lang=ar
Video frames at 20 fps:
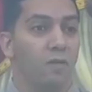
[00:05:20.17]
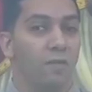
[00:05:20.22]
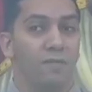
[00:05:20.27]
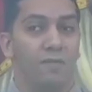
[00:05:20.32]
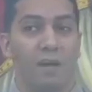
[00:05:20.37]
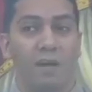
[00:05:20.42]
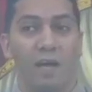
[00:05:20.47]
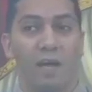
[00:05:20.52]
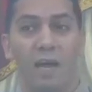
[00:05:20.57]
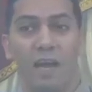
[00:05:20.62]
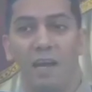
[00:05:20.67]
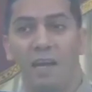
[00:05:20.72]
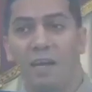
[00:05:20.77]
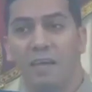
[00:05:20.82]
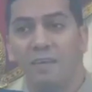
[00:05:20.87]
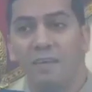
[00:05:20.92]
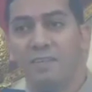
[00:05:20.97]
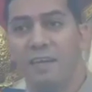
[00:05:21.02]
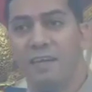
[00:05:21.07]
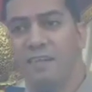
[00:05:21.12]
فراح قال
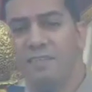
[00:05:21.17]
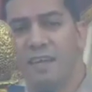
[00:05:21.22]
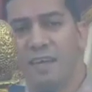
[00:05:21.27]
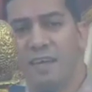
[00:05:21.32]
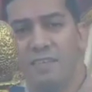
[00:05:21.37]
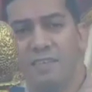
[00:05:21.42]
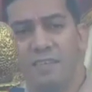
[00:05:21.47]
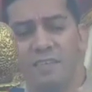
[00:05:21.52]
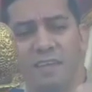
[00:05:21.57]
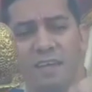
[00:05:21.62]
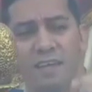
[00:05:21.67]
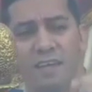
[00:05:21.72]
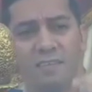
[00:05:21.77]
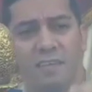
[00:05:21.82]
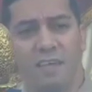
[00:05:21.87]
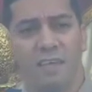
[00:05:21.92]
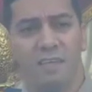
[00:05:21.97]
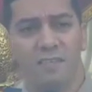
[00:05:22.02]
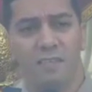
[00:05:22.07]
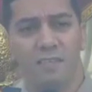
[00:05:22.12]
لك ده انا اتاذيت
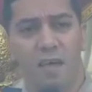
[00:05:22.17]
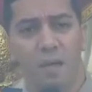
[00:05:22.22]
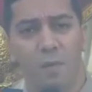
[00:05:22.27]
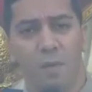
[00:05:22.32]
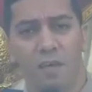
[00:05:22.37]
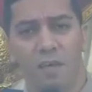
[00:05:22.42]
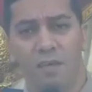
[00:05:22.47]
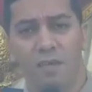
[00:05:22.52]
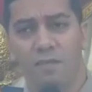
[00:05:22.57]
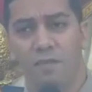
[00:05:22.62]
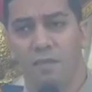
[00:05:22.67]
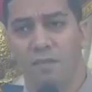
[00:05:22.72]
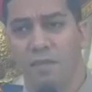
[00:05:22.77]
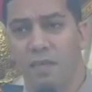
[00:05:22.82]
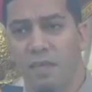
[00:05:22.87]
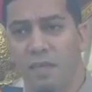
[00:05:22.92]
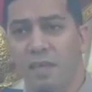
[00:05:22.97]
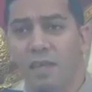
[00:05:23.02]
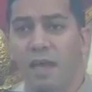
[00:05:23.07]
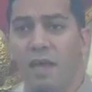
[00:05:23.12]
اذيه صعبه جدا
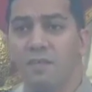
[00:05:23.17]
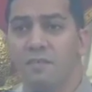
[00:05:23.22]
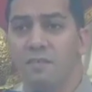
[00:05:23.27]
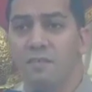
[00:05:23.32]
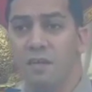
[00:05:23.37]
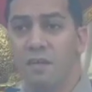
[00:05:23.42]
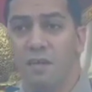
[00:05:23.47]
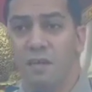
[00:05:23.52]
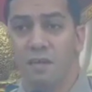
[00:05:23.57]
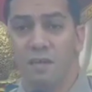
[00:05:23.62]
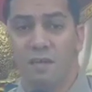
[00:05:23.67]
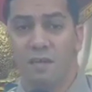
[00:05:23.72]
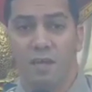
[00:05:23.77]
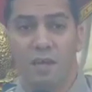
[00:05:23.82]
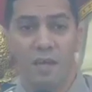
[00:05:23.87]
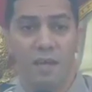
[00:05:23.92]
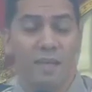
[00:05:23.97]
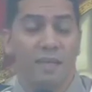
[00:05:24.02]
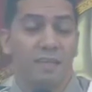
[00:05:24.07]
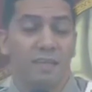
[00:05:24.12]
ايه اللي حصل لك
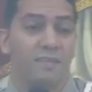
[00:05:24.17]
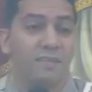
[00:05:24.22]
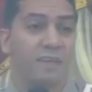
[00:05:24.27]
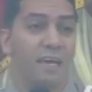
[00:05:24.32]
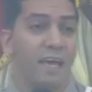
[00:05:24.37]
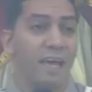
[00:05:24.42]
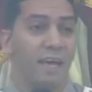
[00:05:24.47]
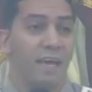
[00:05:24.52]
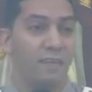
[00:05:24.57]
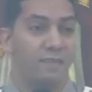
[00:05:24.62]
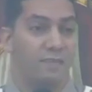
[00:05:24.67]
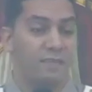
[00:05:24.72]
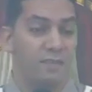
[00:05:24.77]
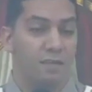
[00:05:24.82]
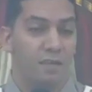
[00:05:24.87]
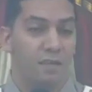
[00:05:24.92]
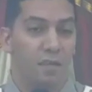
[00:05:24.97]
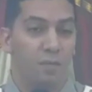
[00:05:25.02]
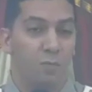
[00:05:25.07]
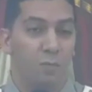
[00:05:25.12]
قال لك اتسرقت
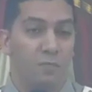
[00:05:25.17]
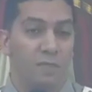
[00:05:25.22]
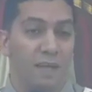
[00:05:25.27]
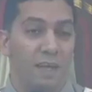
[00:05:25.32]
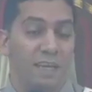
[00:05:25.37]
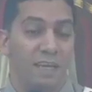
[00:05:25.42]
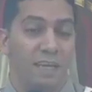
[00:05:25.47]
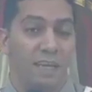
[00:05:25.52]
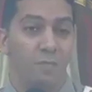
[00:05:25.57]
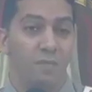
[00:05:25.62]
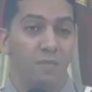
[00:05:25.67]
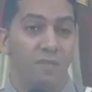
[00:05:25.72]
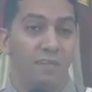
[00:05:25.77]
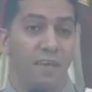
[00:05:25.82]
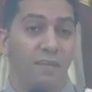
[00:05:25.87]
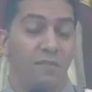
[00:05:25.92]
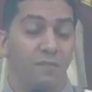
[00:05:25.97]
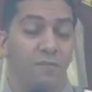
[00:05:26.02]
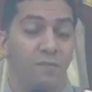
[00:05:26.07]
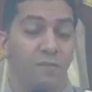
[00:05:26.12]
الممتلكات
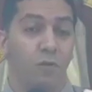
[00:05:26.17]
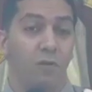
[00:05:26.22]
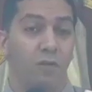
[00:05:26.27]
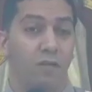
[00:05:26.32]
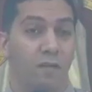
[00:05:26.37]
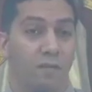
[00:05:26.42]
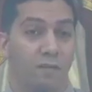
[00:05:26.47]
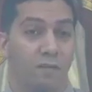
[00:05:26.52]
بتاعتي فقدت